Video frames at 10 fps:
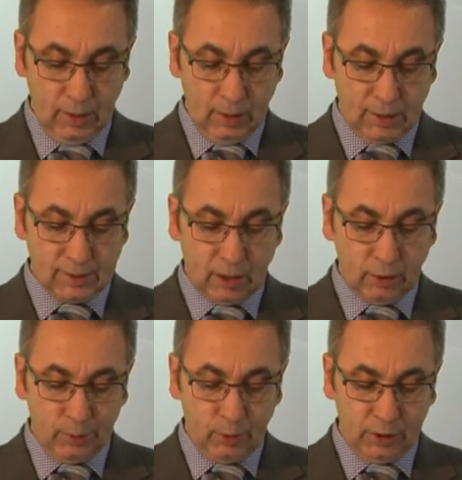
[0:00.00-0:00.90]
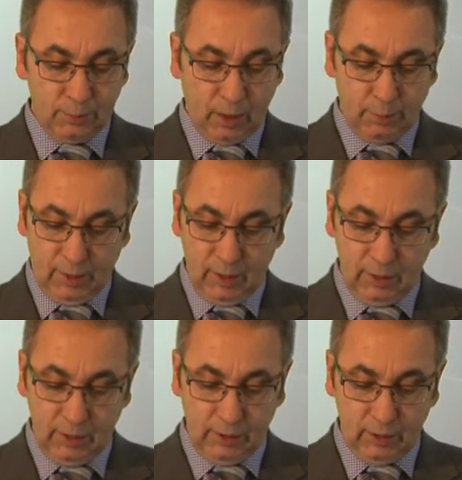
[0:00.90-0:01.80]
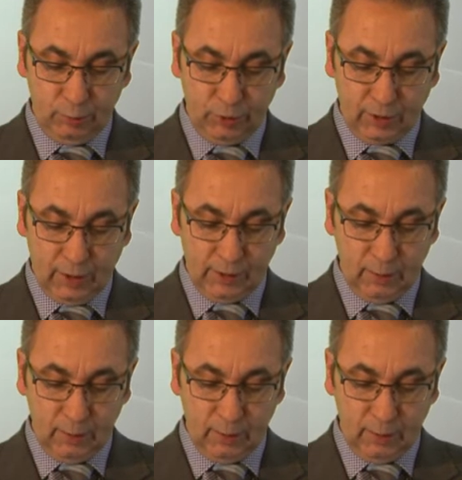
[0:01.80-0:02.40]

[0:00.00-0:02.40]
أسا قبلويد مقبلي إعلي بوثاثي